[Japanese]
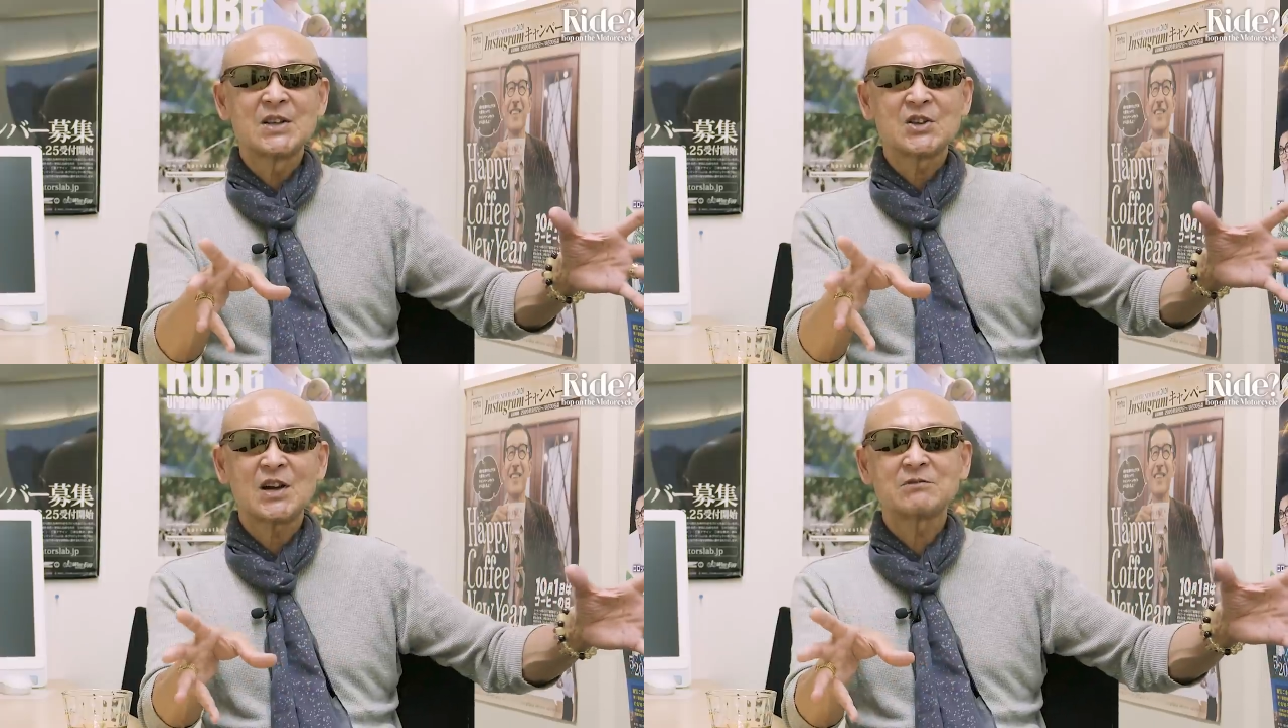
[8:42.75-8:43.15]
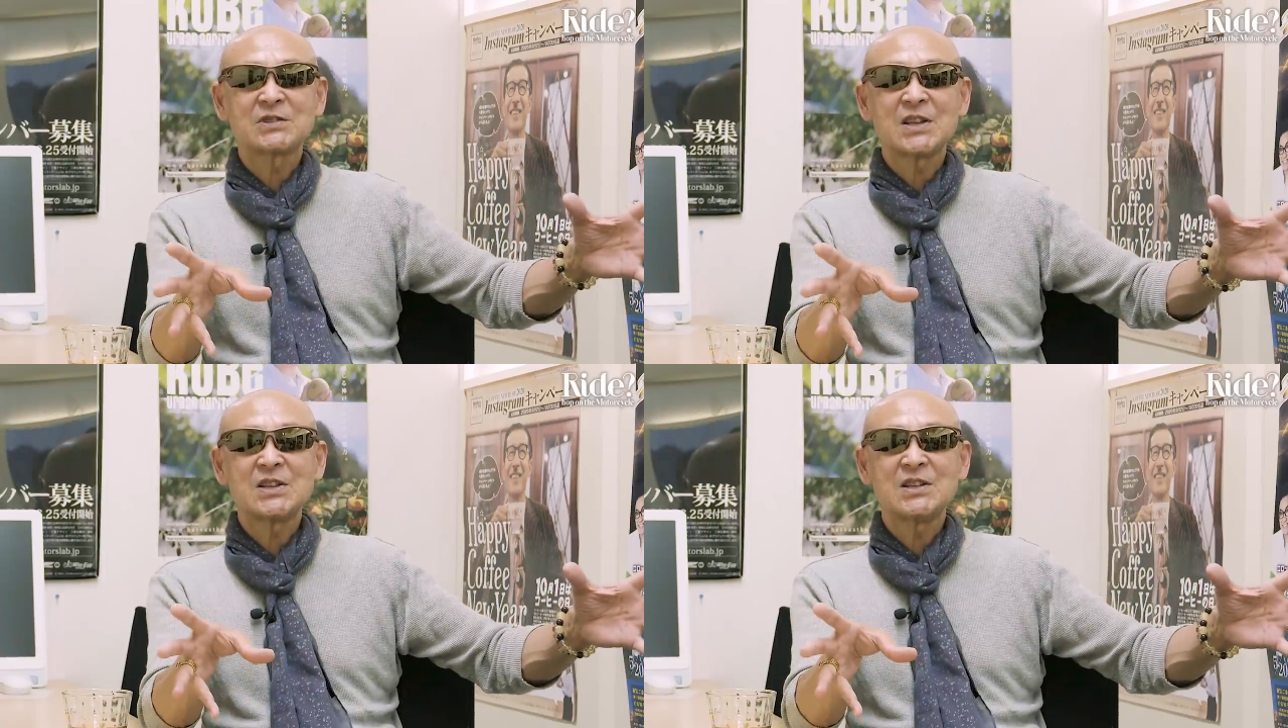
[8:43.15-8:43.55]
比較
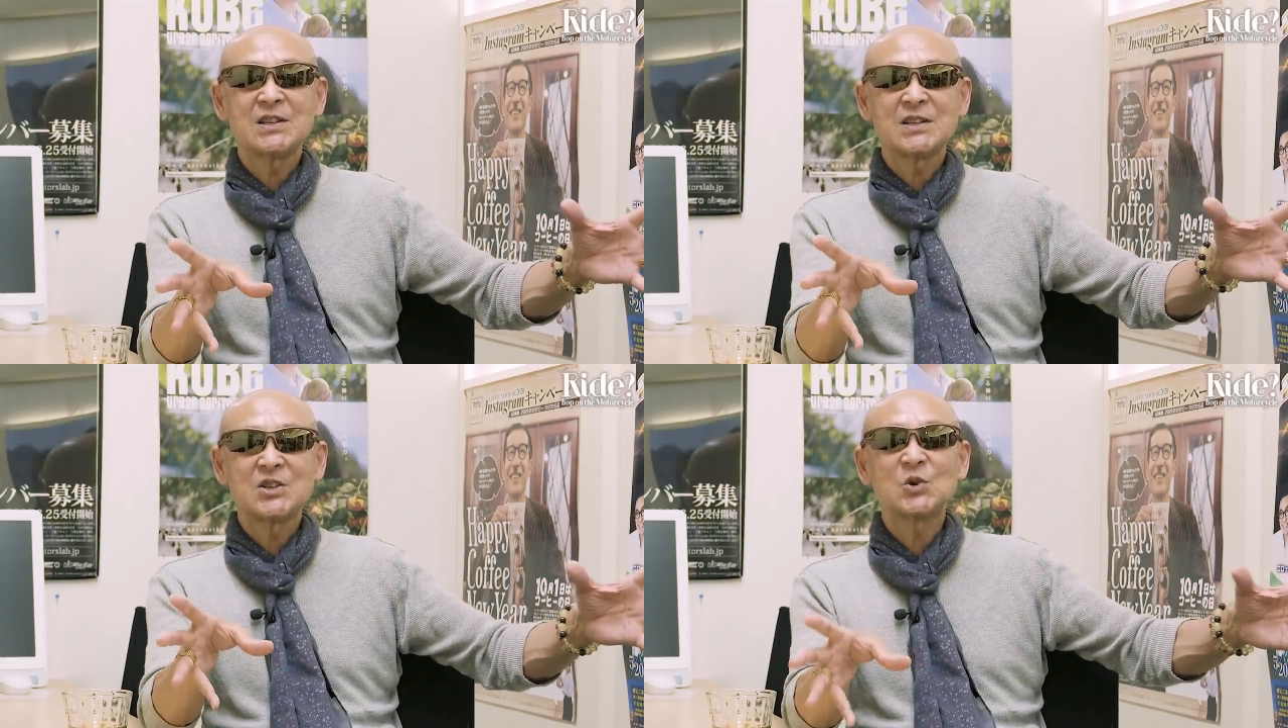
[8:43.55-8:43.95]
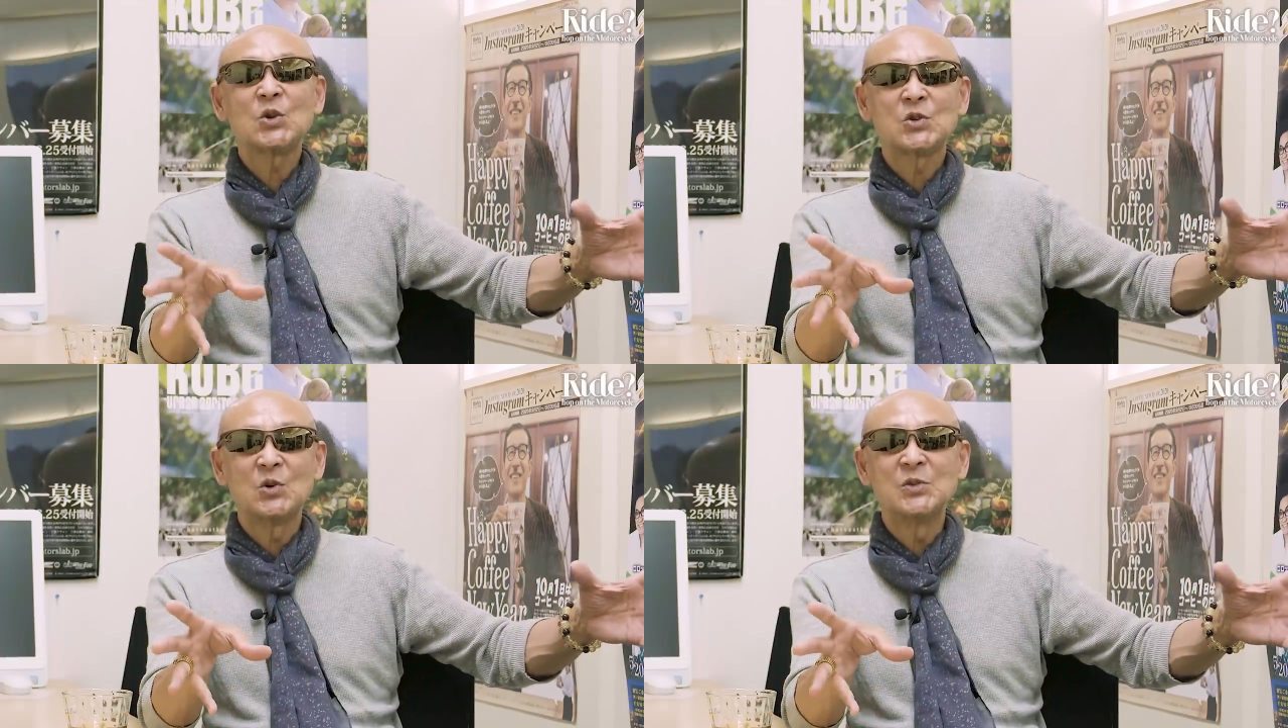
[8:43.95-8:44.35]
的
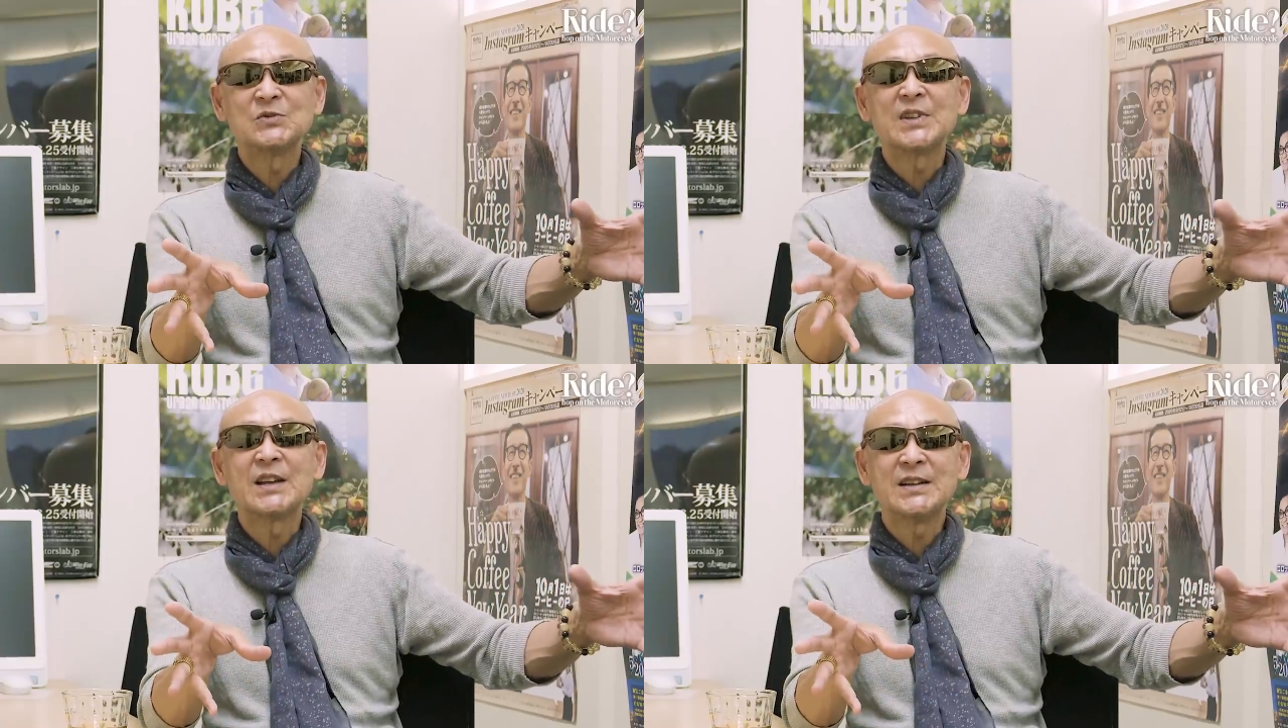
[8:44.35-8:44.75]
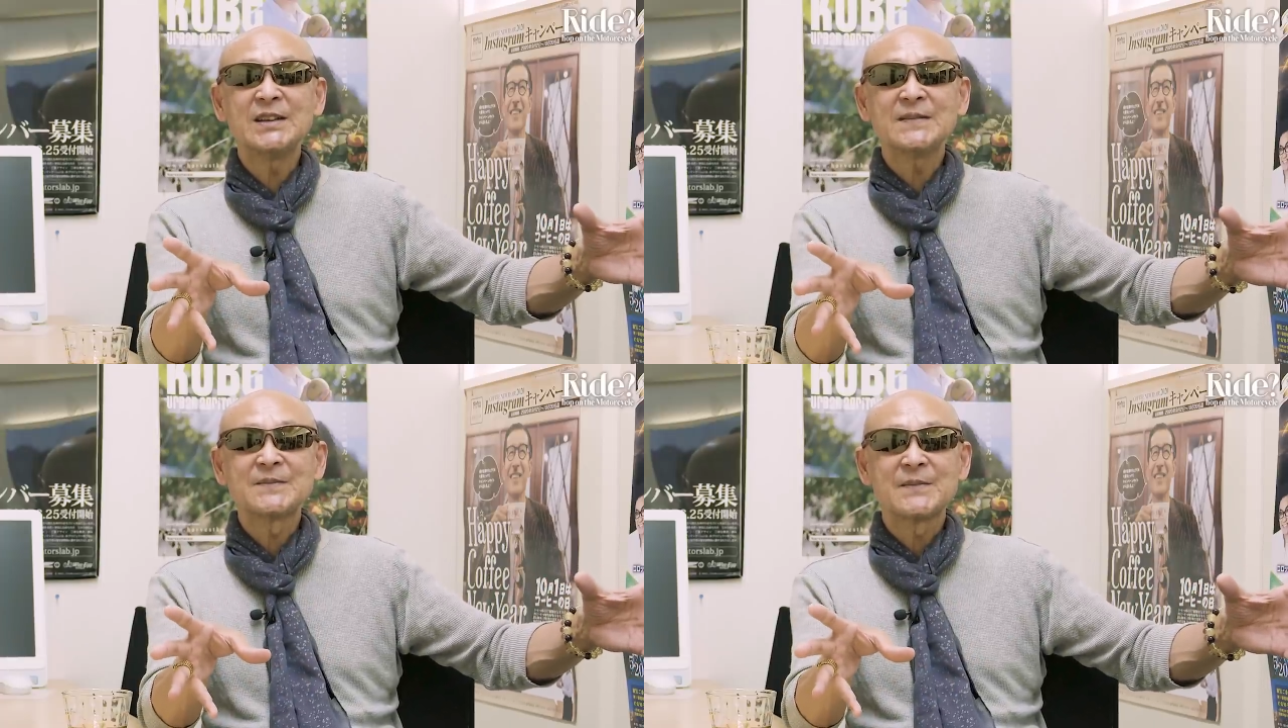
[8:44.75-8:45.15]
広いと思うんだよ
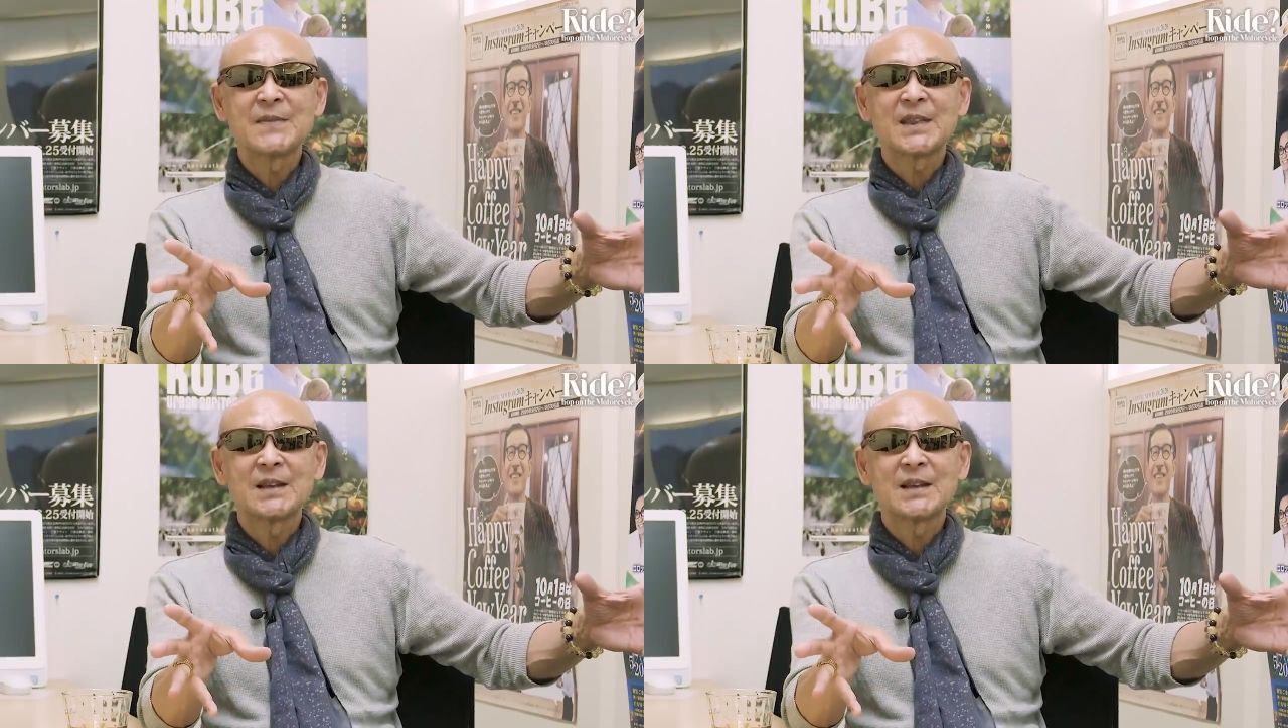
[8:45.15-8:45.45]
ね、うんうん、